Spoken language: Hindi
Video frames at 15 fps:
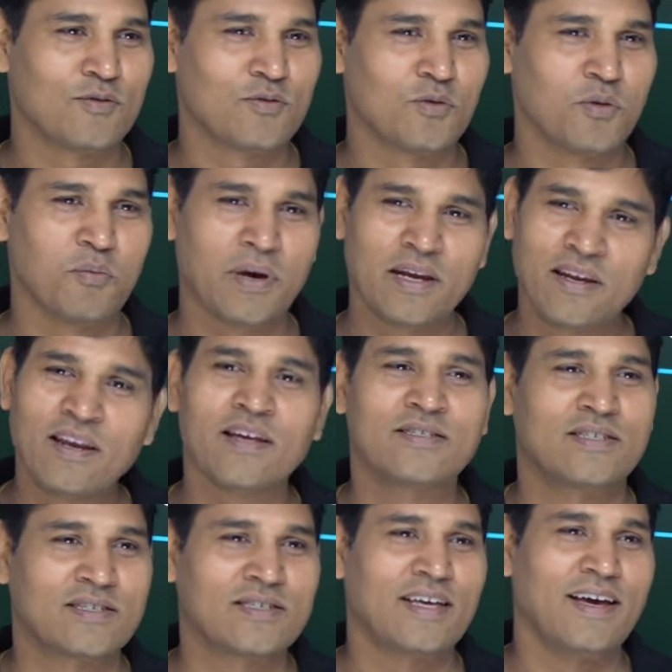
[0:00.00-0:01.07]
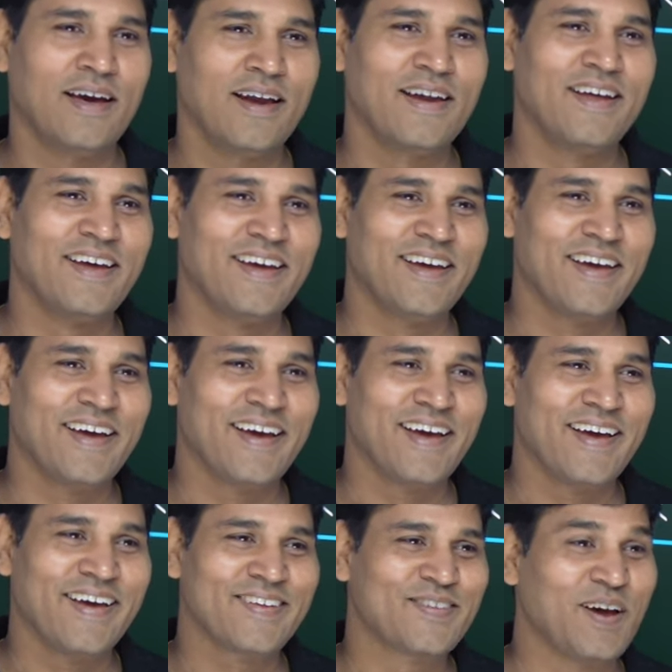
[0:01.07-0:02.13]
तो मैं नहीं रह सकता यार
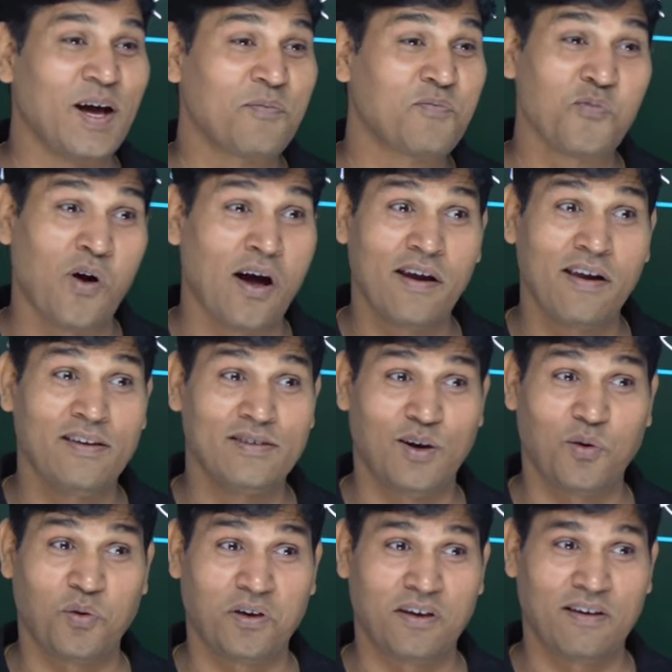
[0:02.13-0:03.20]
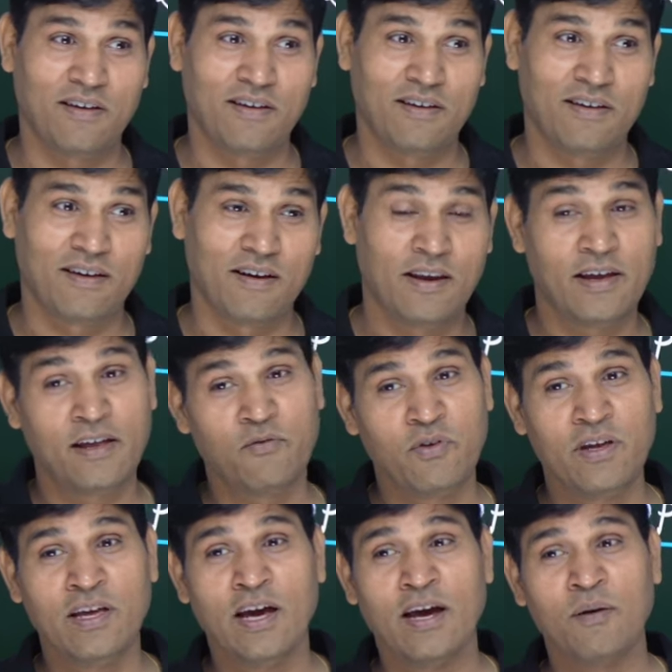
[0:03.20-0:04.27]
तो आप वहां नहीं जाओगे लेकिन
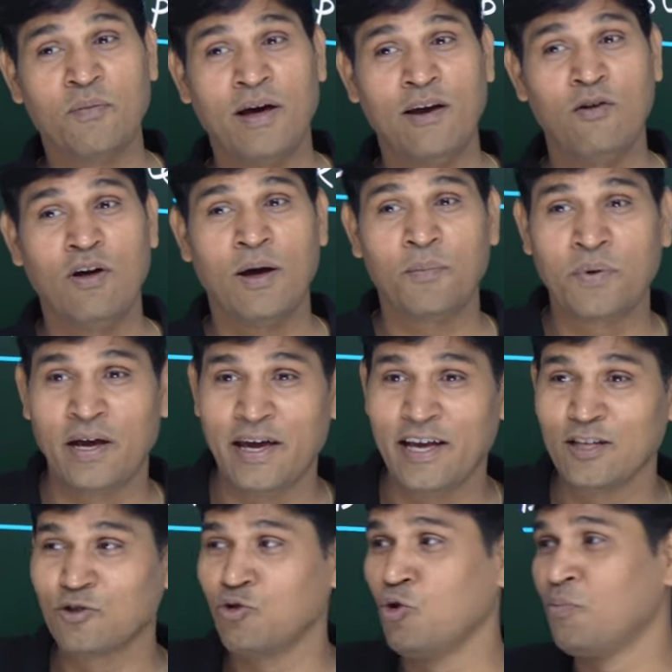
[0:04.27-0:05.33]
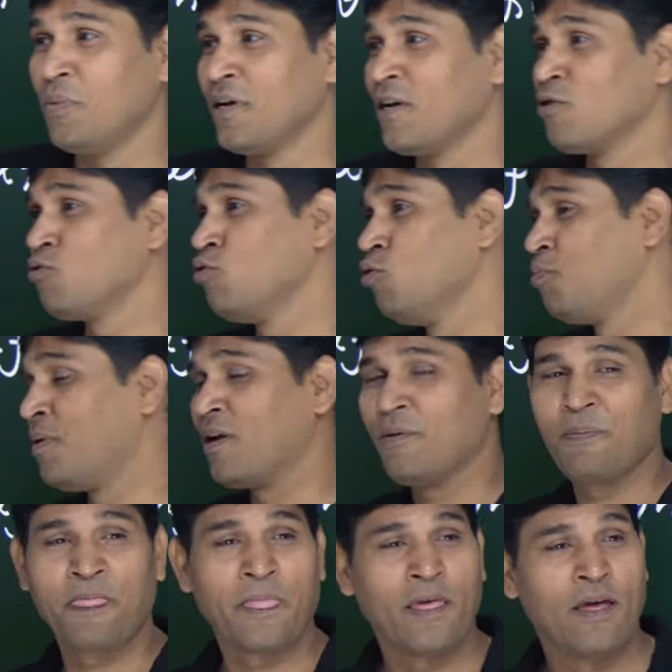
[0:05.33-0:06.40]
वहीं अगर मान लो आपका एज ग्रुप में कर दूं ऊपर
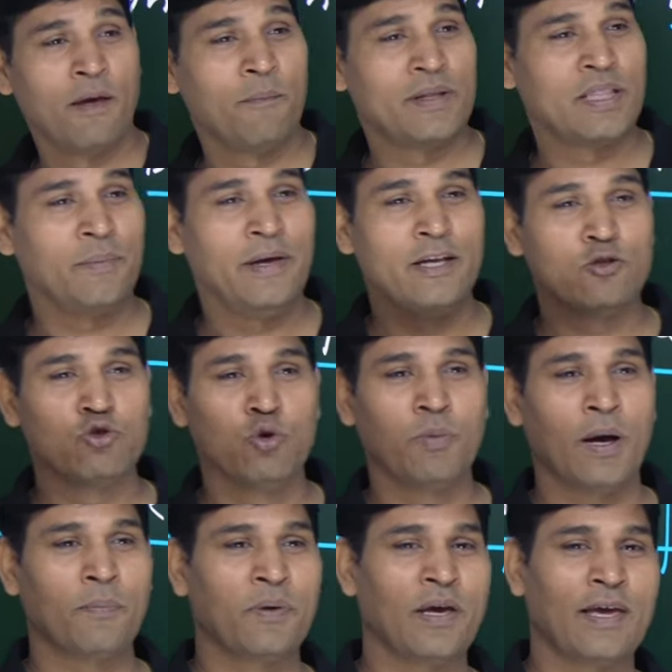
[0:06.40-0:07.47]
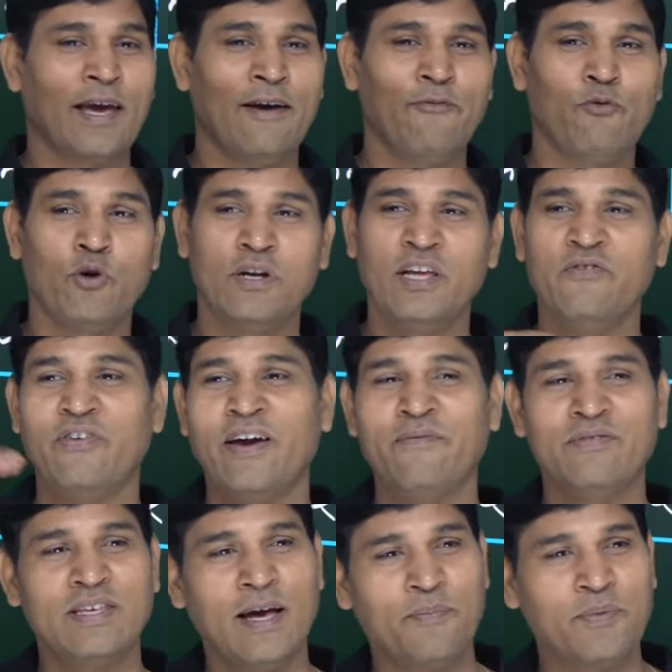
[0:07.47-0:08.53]
मतलब एज ग्रुप आपके क्या है 45
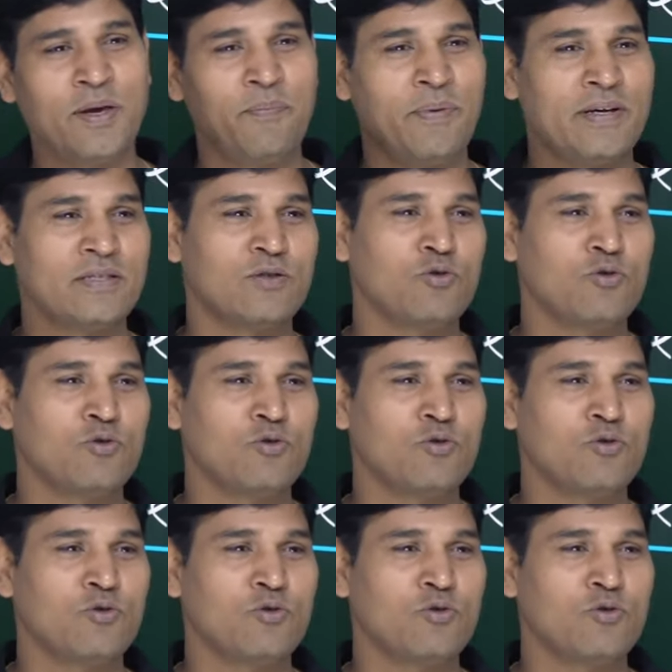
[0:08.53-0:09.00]
से आपके पास